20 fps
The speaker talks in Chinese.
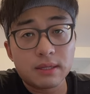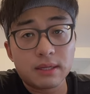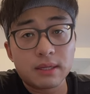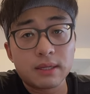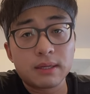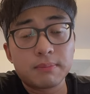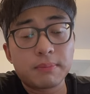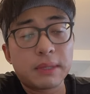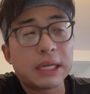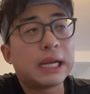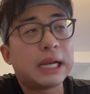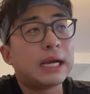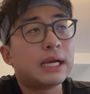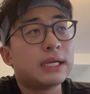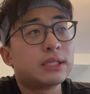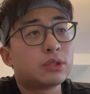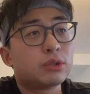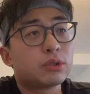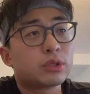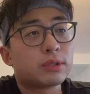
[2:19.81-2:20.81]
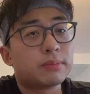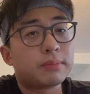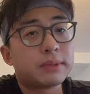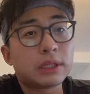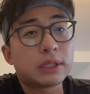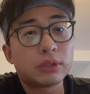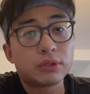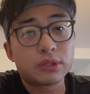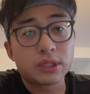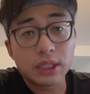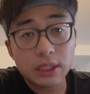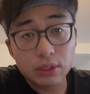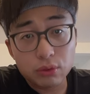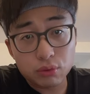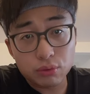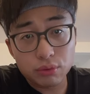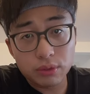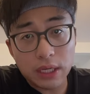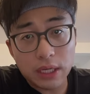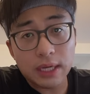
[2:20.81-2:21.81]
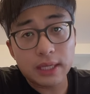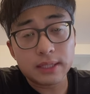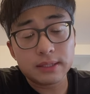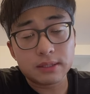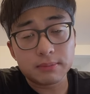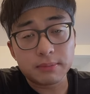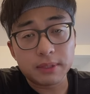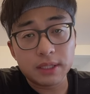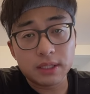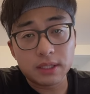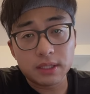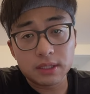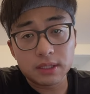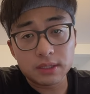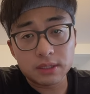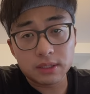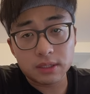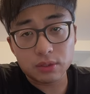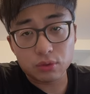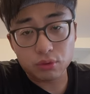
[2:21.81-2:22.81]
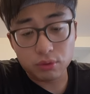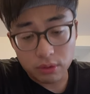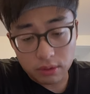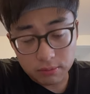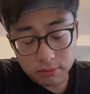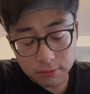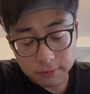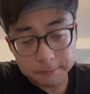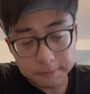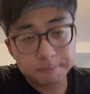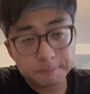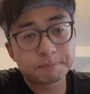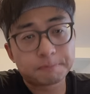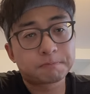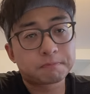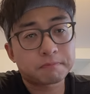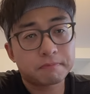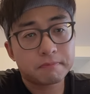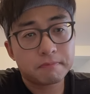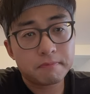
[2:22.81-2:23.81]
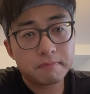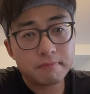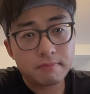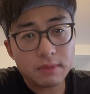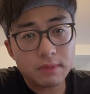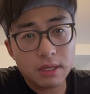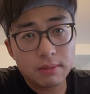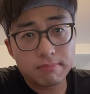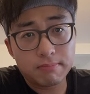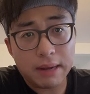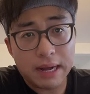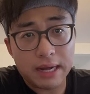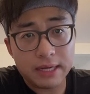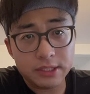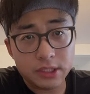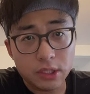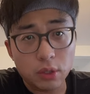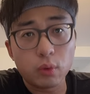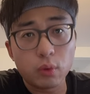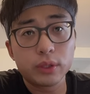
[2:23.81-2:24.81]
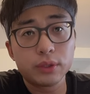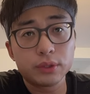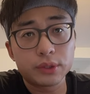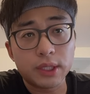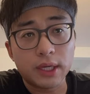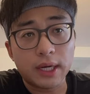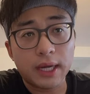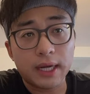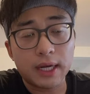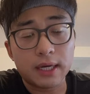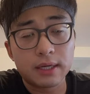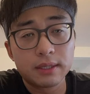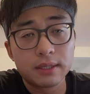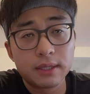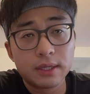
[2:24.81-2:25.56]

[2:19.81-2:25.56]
呃本来就是比较拮据的这么一个这个俱乐部，把谢辉都请来了。